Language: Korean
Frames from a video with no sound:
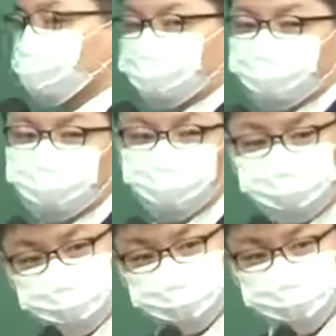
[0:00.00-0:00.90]
있게 이해하기는
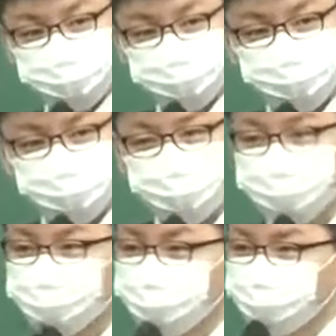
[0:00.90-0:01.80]
어려워요.
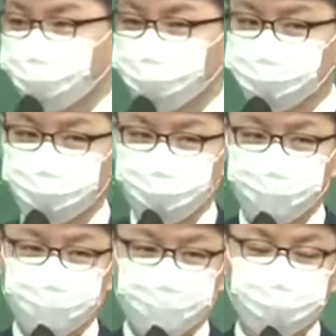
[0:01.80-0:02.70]
다만 이제
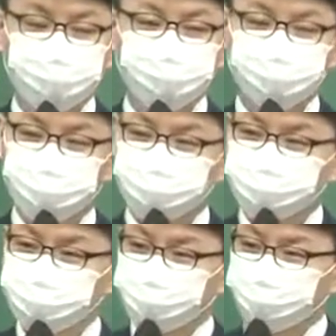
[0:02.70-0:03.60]
기출문제
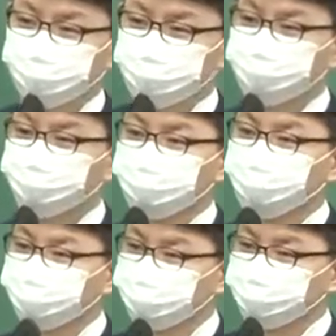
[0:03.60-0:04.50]
선지가 기출문제
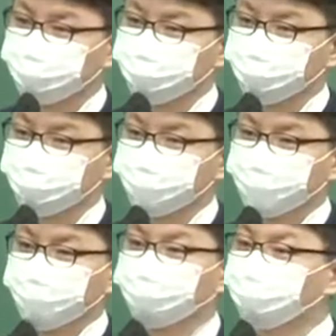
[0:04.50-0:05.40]
내용 자체가
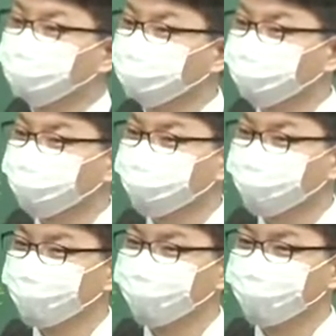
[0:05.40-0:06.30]
딱 뻔해요.
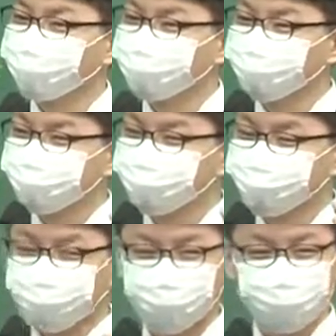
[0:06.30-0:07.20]

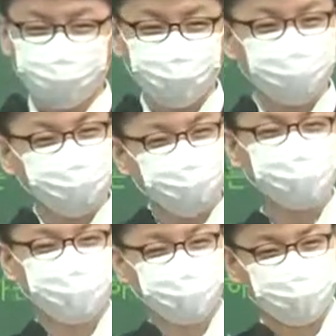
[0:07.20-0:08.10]
똑같은 내용이 똑같이
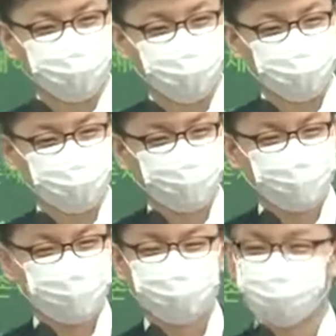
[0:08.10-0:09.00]
반복되고 있어.
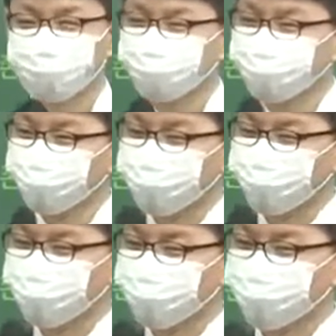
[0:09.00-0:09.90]
우리가 키워드를
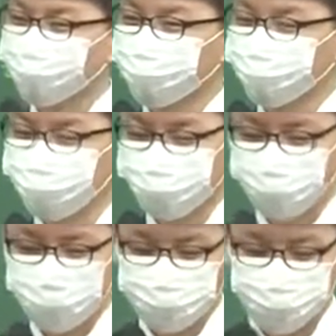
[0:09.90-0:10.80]
하셔도
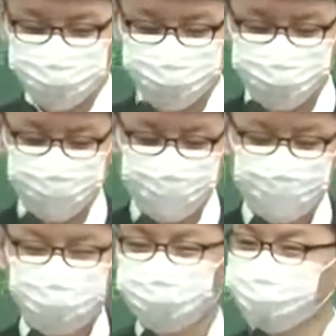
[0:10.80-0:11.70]
공부하시더라도
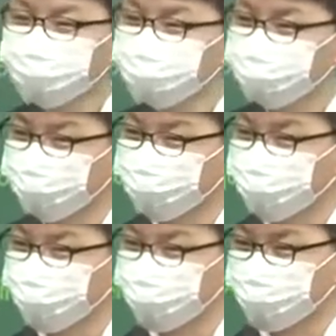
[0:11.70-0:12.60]
전혀 무리가 없는
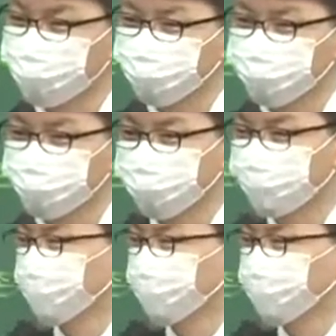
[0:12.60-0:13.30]
내용들이에요. 그래서 제가